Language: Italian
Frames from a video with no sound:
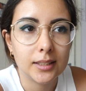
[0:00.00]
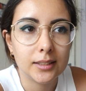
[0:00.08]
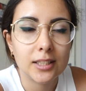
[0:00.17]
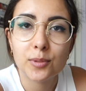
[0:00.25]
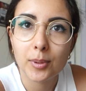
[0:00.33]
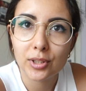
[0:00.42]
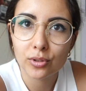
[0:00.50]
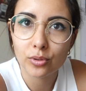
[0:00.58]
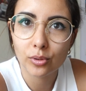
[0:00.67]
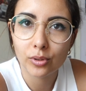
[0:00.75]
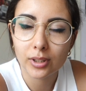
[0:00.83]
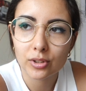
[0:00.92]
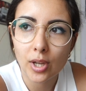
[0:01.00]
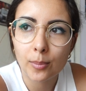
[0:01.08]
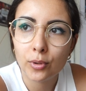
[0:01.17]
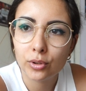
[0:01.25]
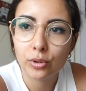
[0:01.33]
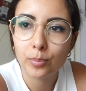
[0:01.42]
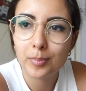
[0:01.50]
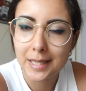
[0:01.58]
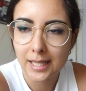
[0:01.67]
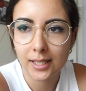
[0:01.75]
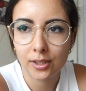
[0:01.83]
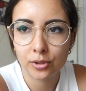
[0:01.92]
di spessore cioè molto
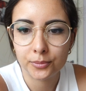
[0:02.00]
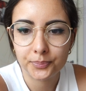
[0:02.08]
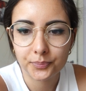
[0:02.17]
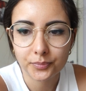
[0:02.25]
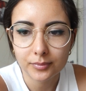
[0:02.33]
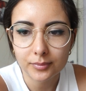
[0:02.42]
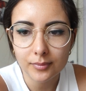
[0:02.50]
pieno